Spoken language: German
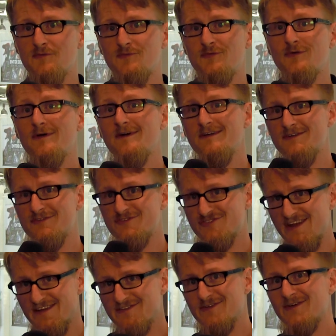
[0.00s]
für
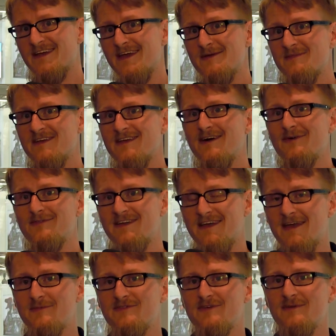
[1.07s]
Chainsaw Gaming auf der
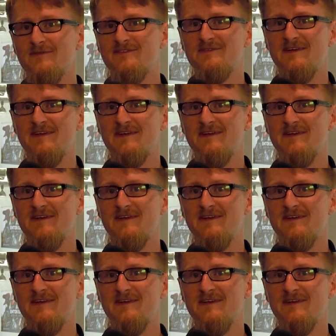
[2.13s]
Gamescom